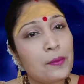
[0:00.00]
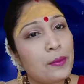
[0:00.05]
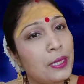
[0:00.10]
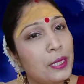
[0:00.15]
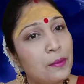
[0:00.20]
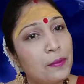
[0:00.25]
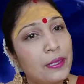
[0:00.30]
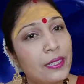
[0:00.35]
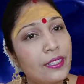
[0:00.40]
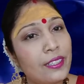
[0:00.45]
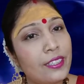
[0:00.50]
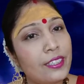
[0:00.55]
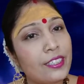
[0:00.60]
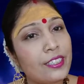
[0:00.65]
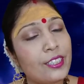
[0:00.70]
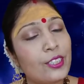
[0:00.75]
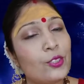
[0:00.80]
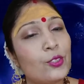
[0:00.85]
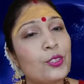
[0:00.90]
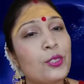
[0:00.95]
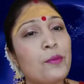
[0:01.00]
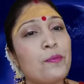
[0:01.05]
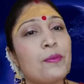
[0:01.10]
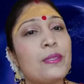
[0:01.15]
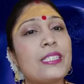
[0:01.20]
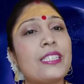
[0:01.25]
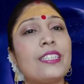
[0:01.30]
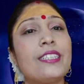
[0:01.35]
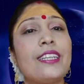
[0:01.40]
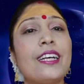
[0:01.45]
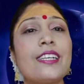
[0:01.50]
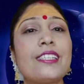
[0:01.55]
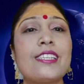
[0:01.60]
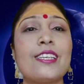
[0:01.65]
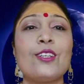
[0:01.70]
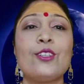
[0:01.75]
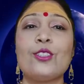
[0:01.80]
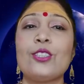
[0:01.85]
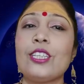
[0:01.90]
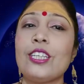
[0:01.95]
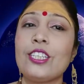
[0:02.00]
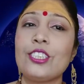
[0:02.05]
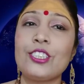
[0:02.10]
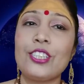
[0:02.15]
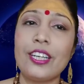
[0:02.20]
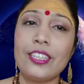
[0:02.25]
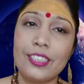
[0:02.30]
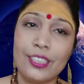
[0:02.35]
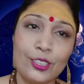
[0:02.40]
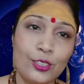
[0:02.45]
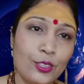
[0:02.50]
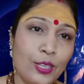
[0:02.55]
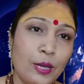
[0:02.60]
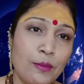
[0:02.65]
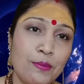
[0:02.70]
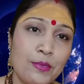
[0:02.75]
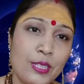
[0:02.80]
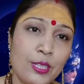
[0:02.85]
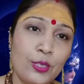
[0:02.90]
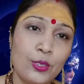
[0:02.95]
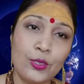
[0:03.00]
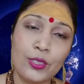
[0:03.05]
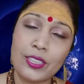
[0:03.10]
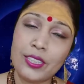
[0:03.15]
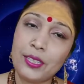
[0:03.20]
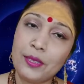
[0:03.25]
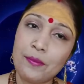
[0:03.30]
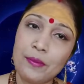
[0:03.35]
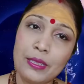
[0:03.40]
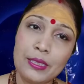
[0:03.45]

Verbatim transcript: कभी कभी लड़कियों की पसंद ऐसी होती है शादी तो आपसे हो गई